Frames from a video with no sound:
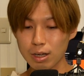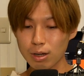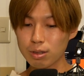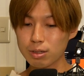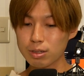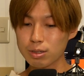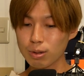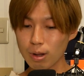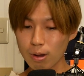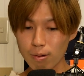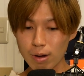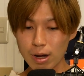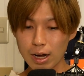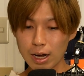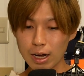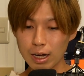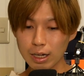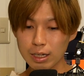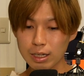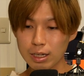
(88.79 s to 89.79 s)
それ
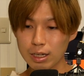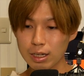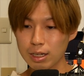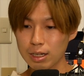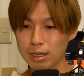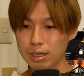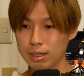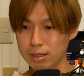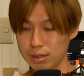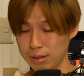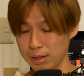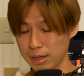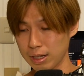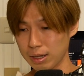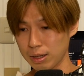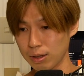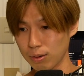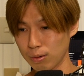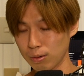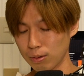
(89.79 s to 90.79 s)
は、えっ、
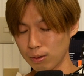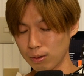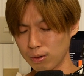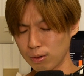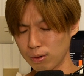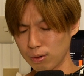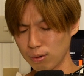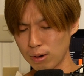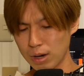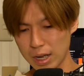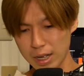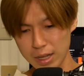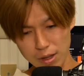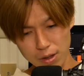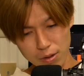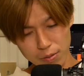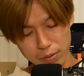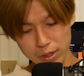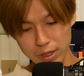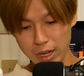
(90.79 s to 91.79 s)
と、お金
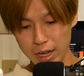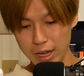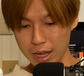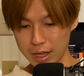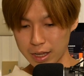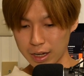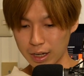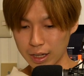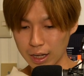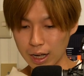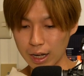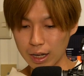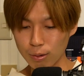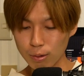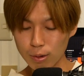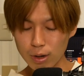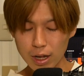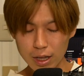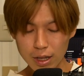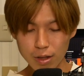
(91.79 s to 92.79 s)
の問題だったかな。
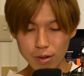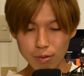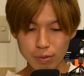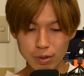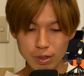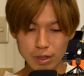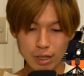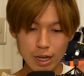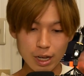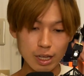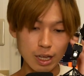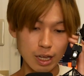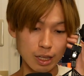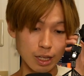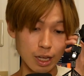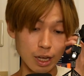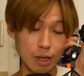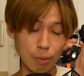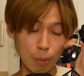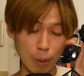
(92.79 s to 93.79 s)
お金の問題だっ
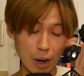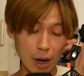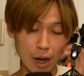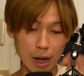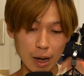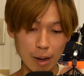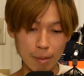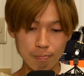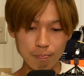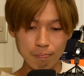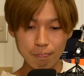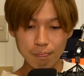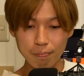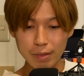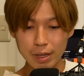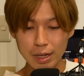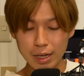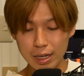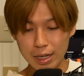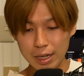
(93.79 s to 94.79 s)
たりとか、
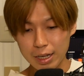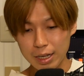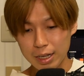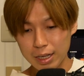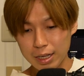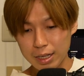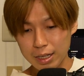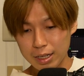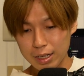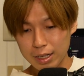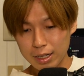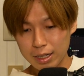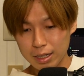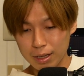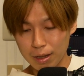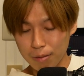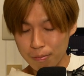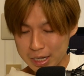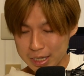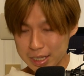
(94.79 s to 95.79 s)

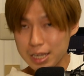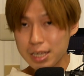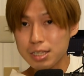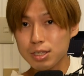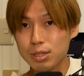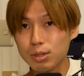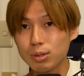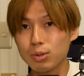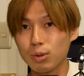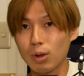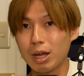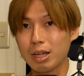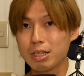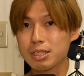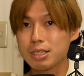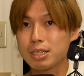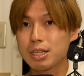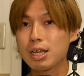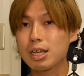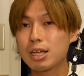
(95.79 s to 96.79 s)
やっぱり戦争とかで
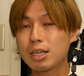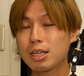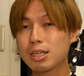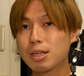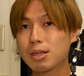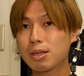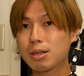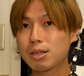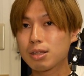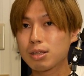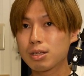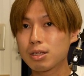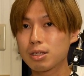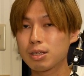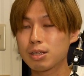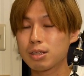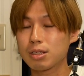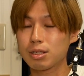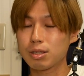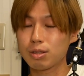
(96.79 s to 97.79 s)
すね、
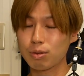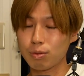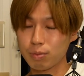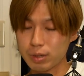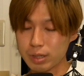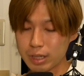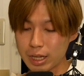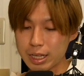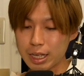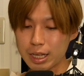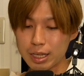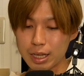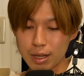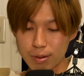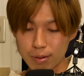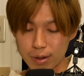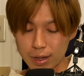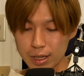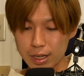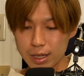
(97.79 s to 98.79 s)
の問題だったり
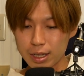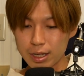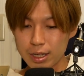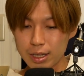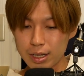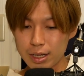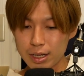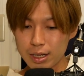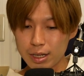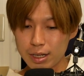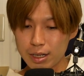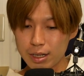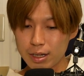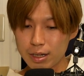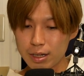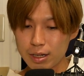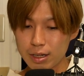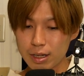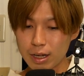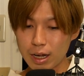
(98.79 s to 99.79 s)
とかね。
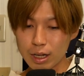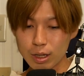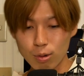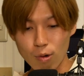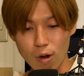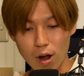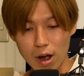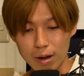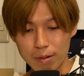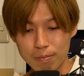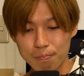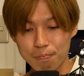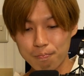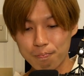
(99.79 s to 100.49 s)
あとは、